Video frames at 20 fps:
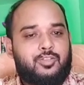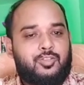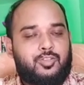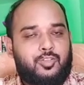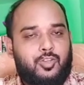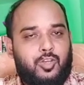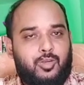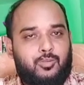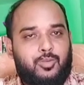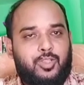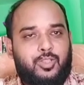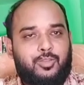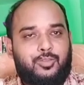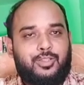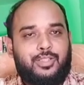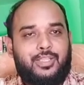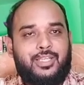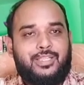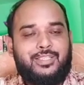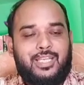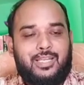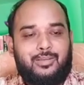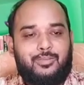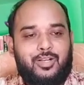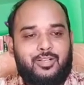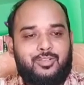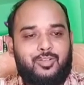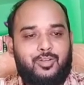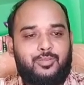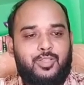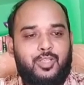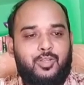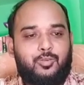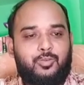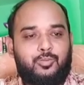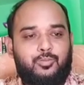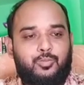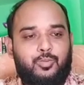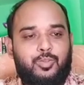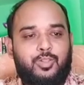চর্বধাতু থেকে চারবাক শব্দের
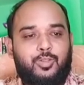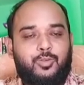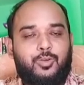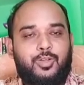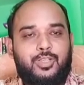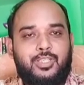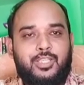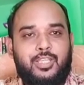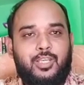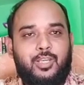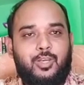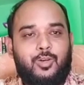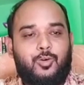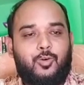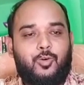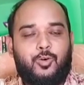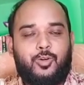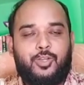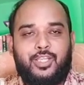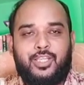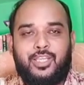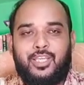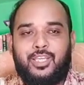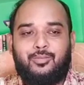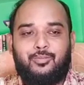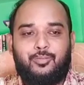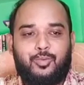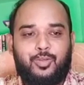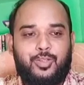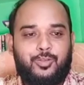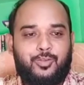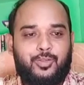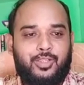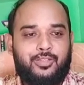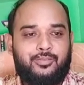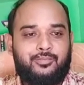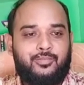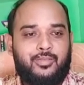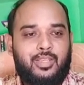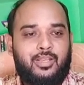উৎপত্তি হয়েছে অনেকে মনে করেন
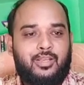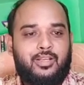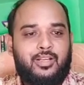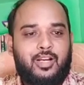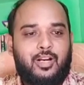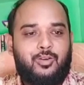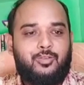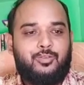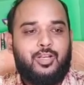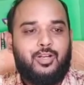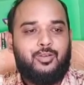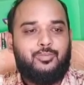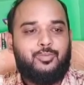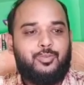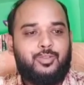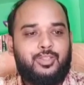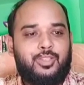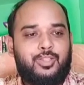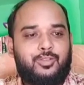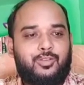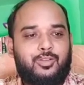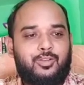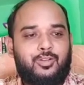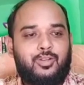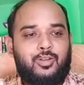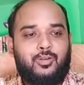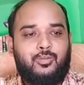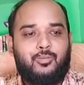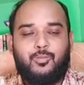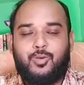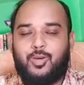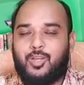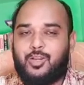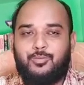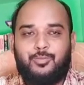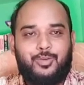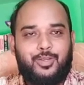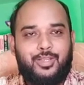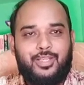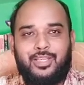খাওয়া দাওয়া ফুর্তি করো মরার
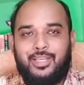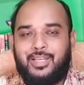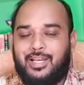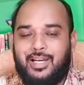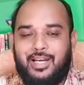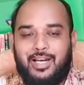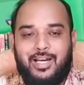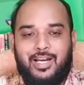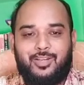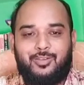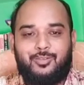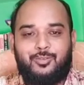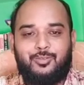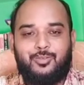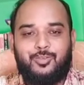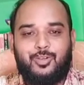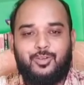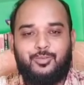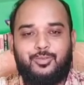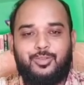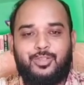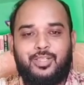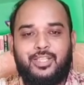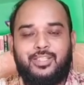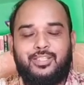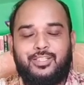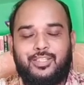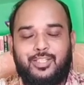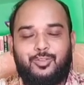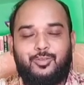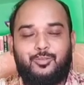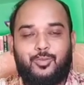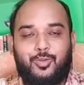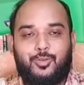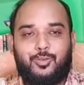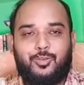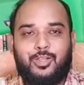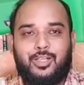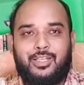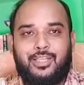পরে আর কোনো খবর নেই যেহেতু
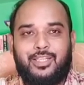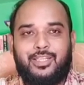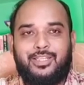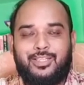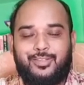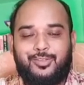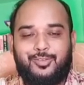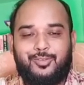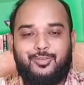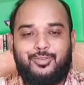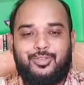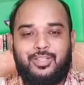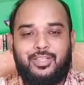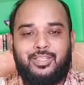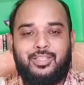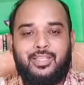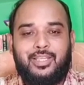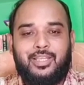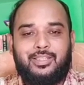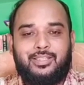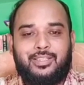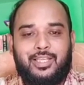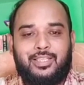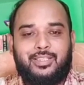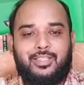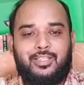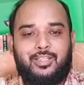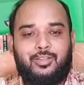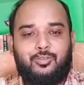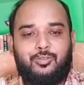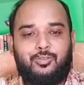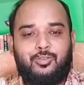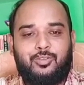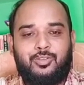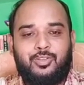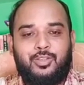পরকাল নেই ঈশ্বর নেই তাই তাদের কোনো